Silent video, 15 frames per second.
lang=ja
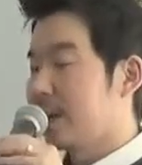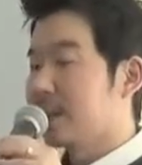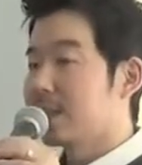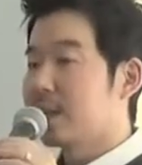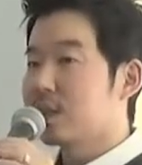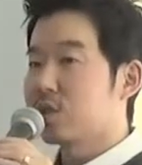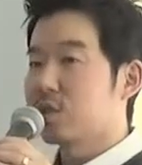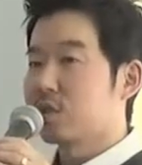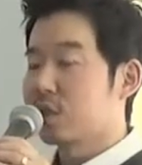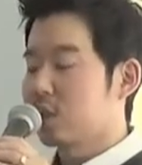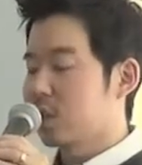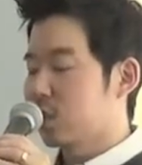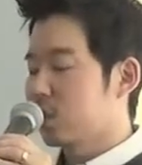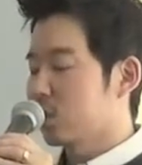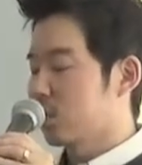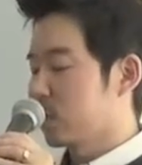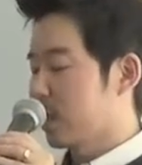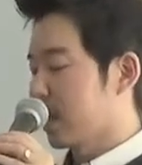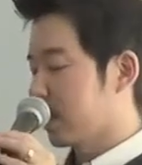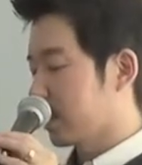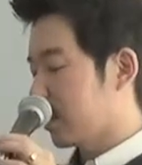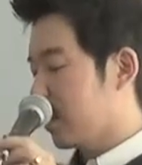イエス・キリストに
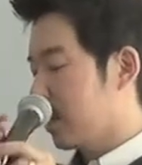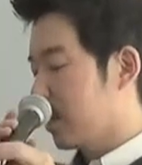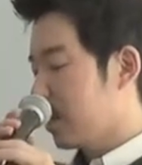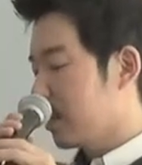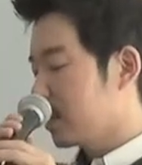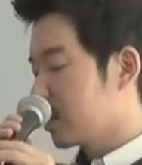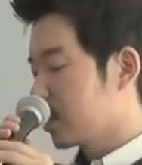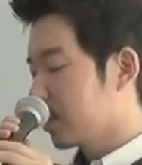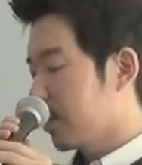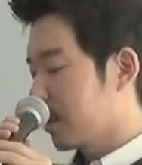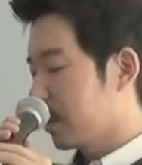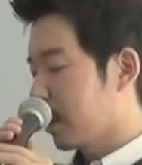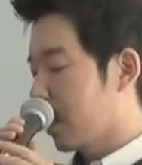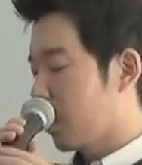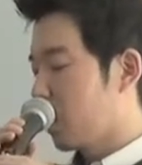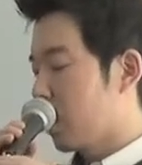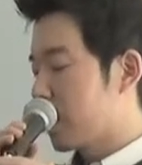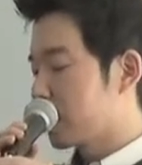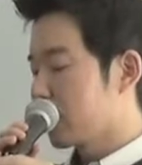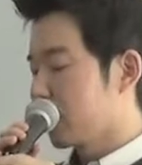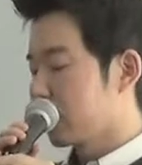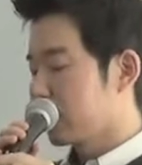あってすべてが終わ
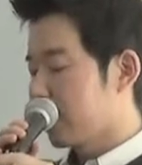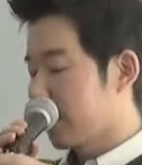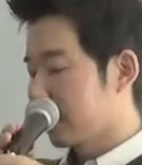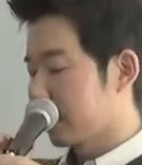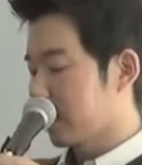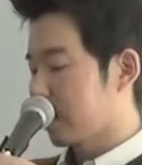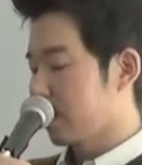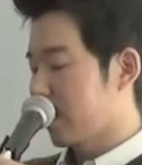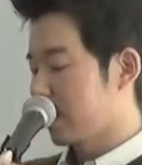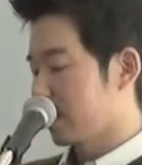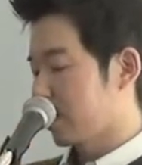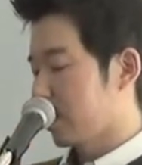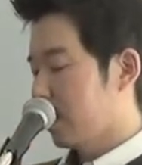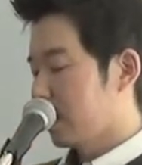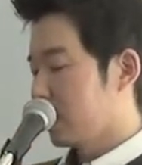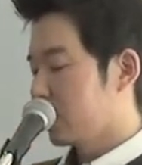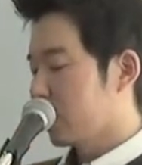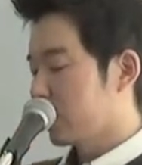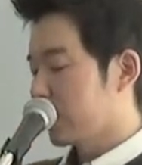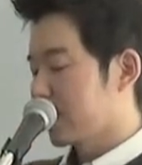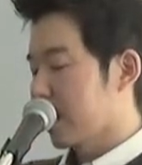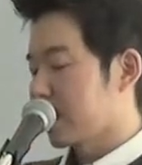るようになっています。
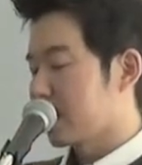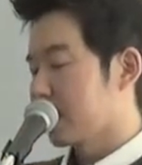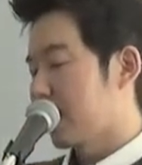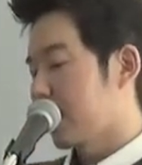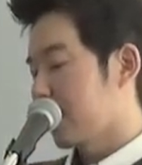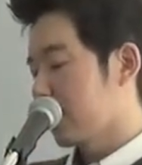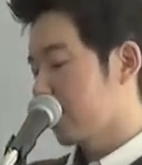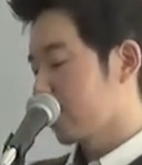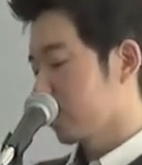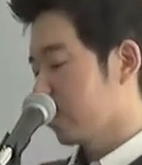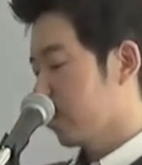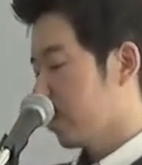一つに集まれる